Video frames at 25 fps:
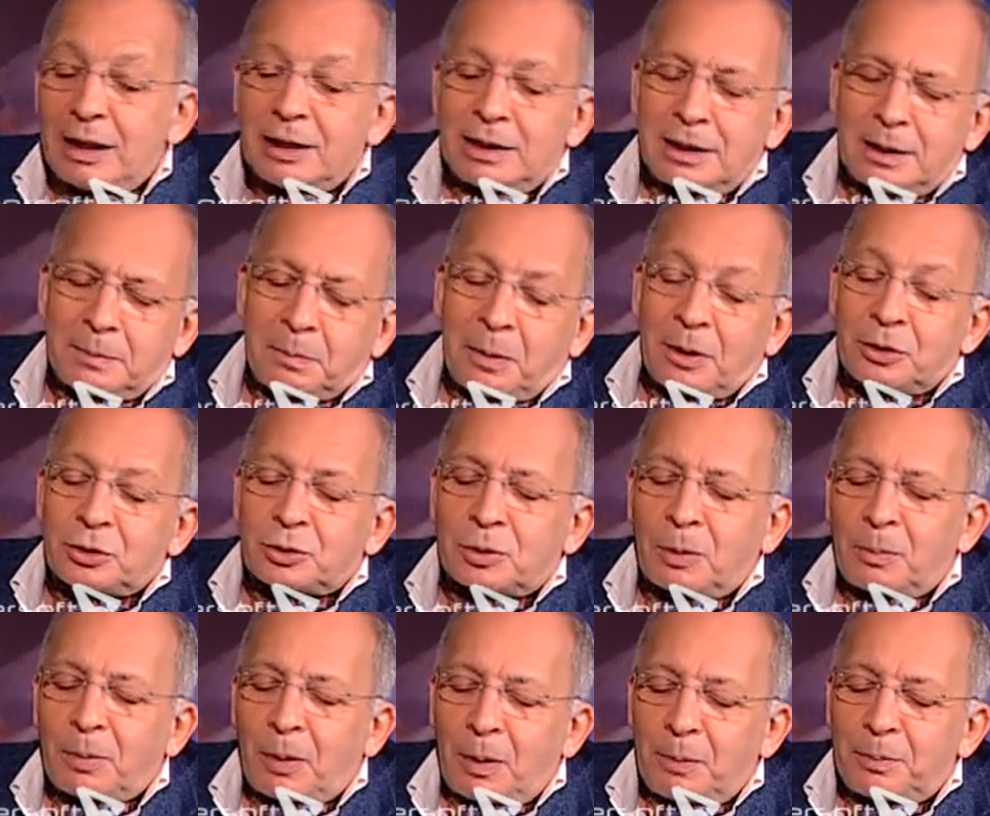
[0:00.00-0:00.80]
Je ne ah, bah, je
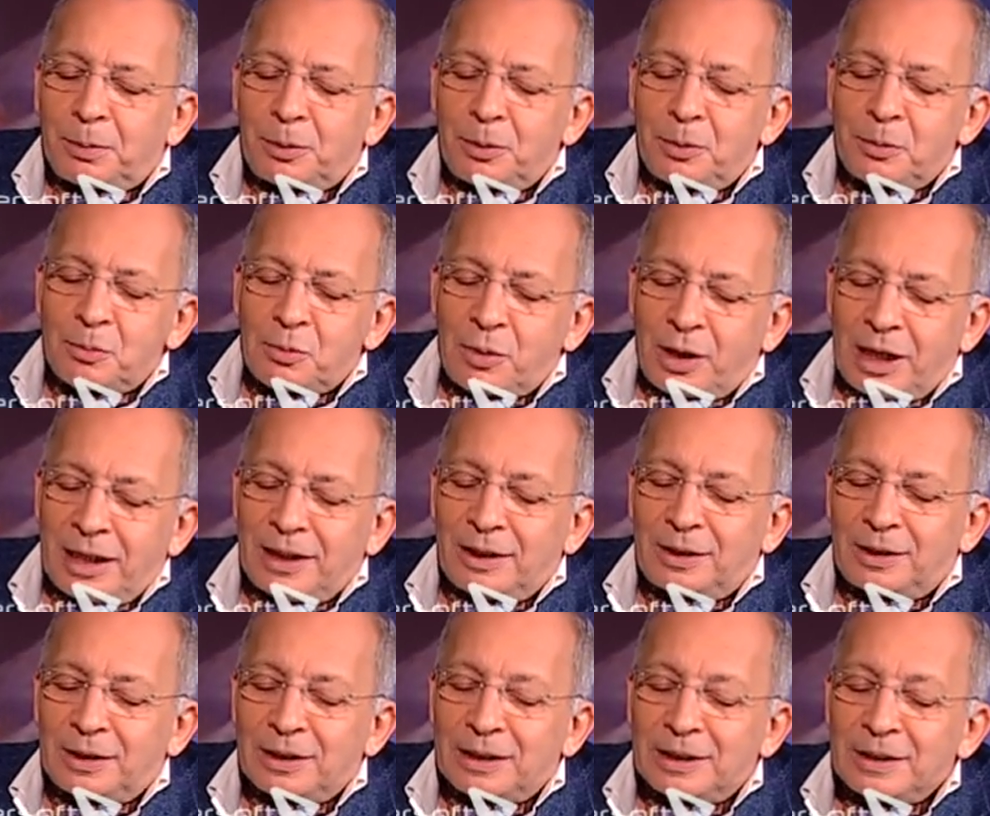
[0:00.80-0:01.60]
comprends plus, moi.
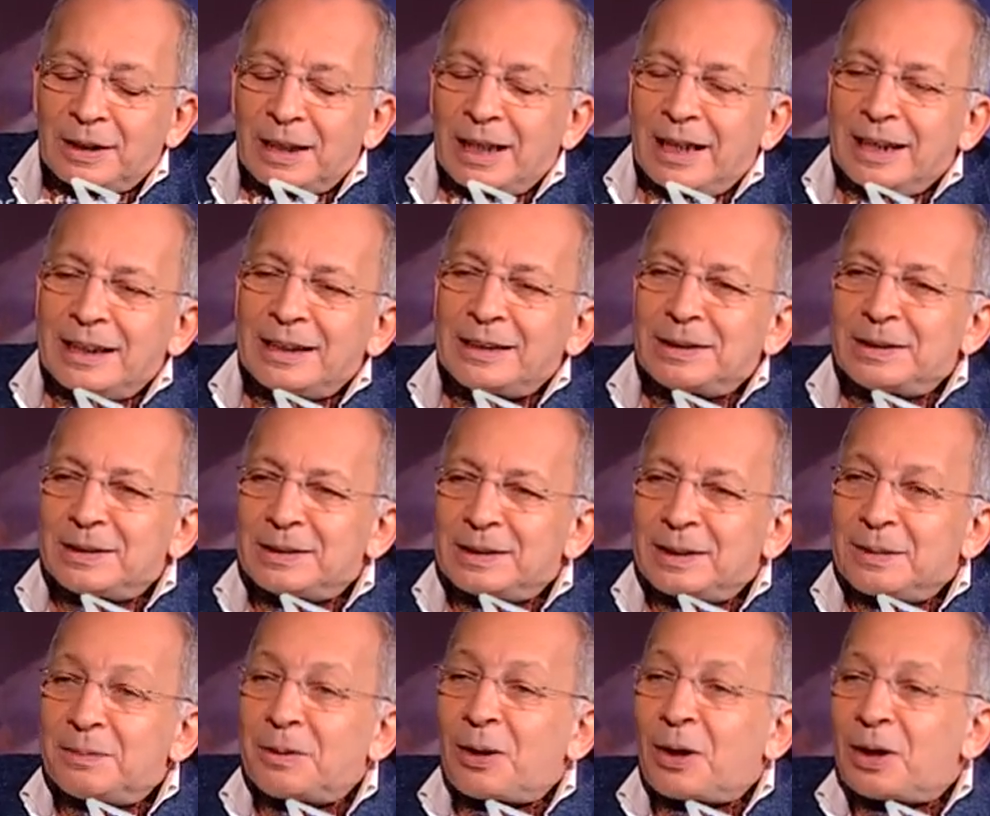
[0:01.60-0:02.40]
Euh,
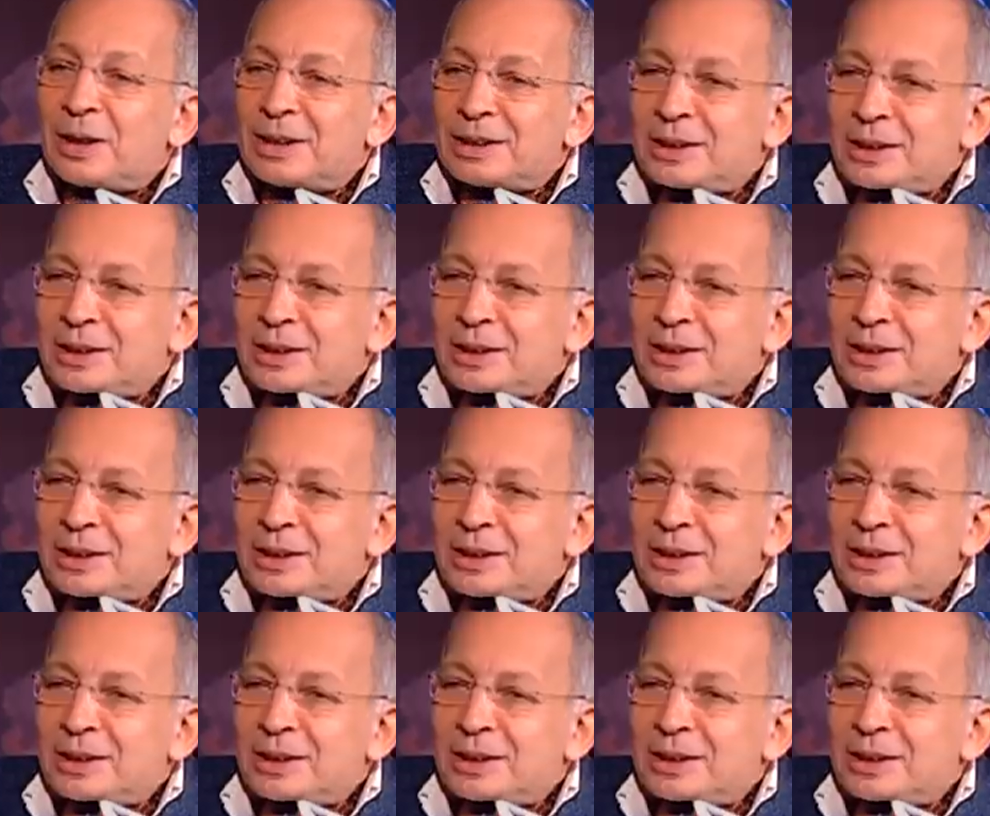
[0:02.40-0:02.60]
d'abord,